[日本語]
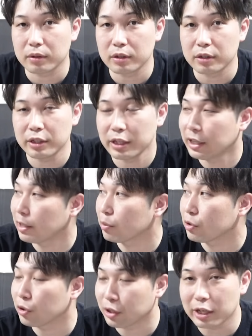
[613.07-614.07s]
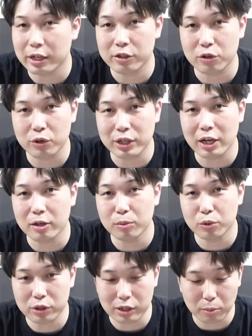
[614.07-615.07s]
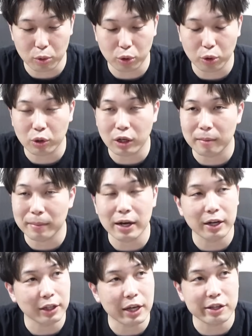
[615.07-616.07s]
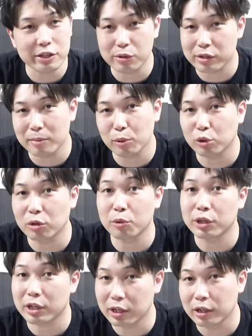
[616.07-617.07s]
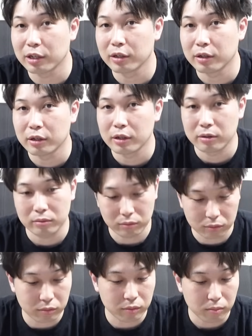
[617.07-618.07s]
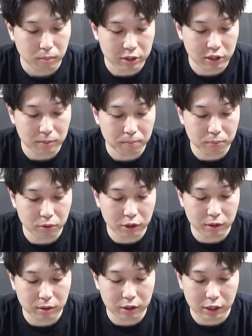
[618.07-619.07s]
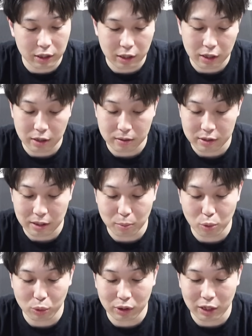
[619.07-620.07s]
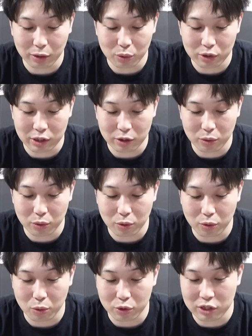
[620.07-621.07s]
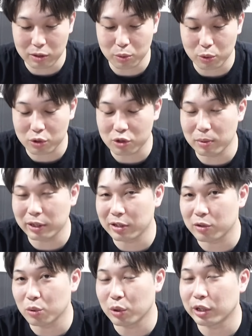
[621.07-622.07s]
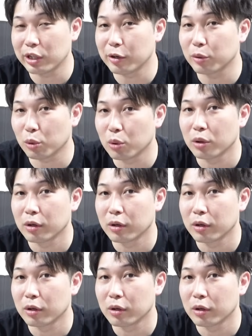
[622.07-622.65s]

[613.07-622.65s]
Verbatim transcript: 試練でも強いね。その、薬物のサポートとか、まあ、内地のサポートでもいいか。うんうん、まあ、シンプルになんかサポーターとしての欲しいものを全て揃えていると、